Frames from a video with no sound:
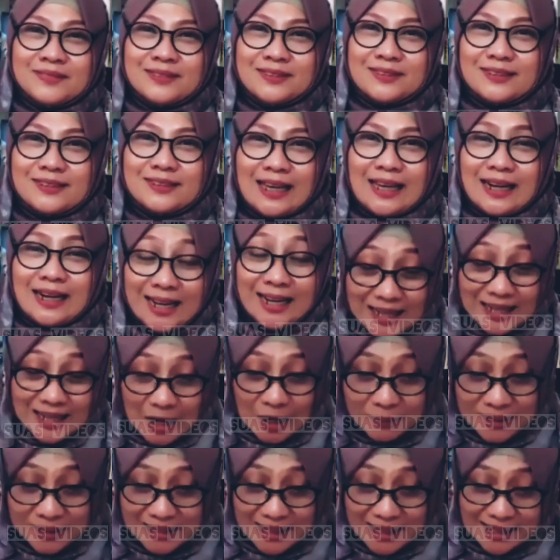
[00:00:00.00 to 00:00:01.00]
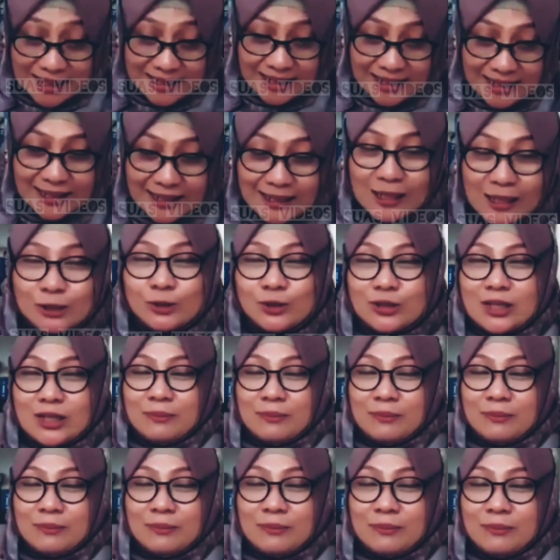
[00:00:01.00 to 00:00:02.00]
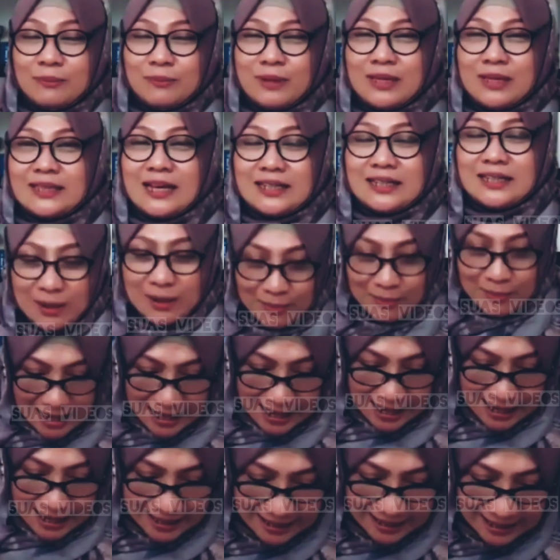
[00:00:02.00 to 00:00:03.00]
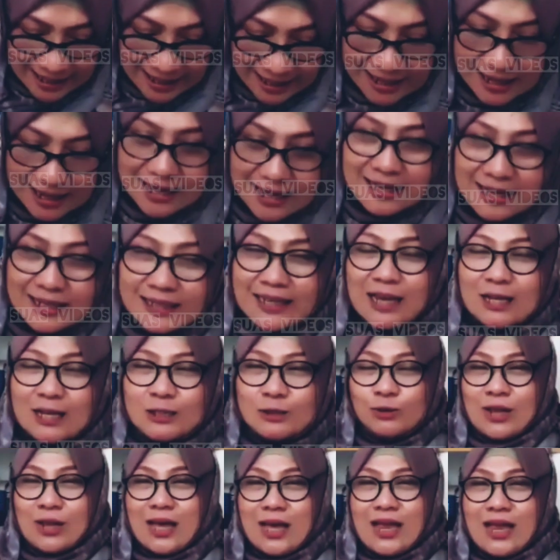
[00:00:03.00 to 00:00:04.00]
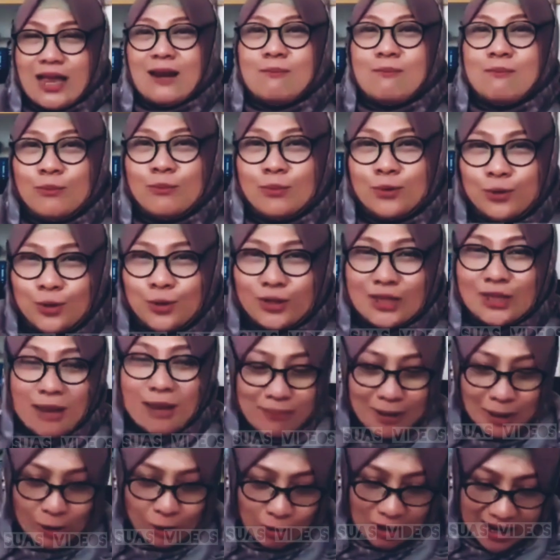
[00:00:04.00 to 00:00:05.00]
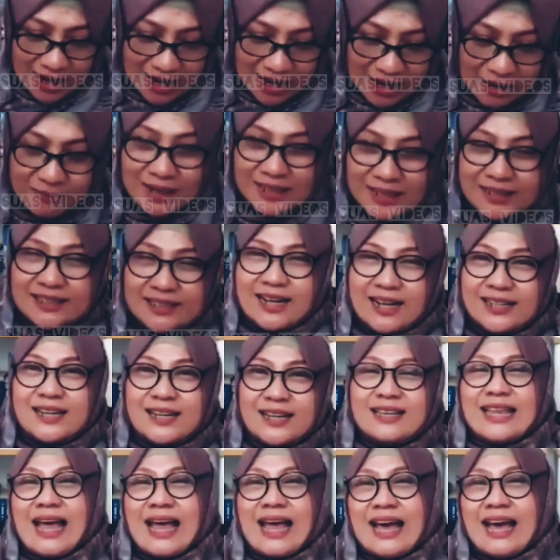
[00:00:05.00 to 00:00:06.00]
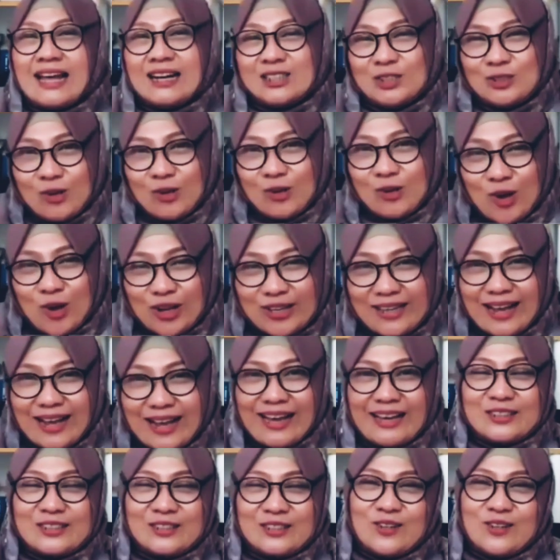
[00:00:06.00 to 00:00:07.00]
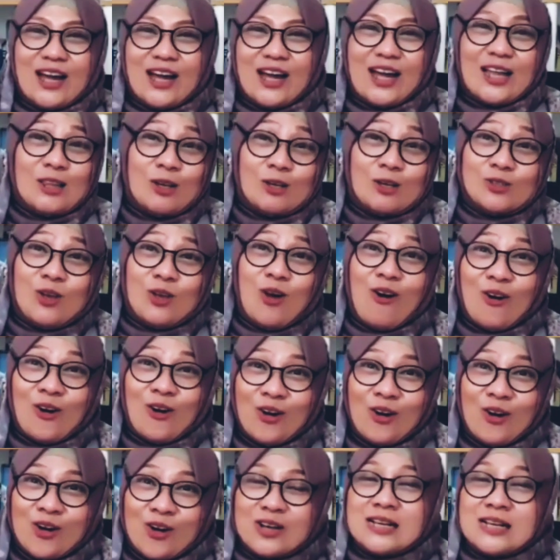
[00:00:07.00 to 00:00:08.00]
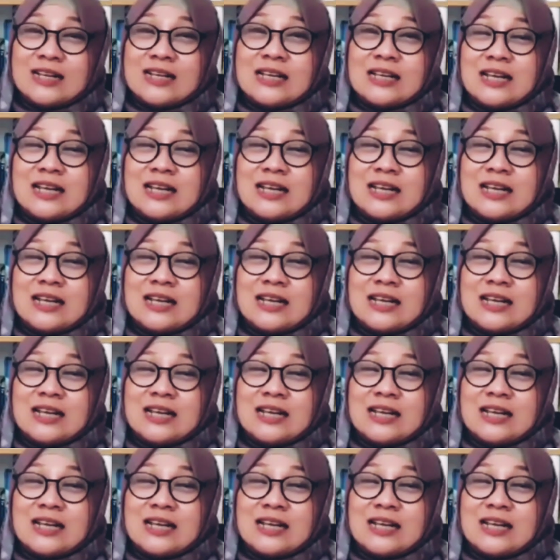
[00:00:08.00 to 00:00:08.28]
jadi kalau misalnya kita sudah minta sama anak ya sudah lembut tapi itu anak masih aja ntar sok sok atau songol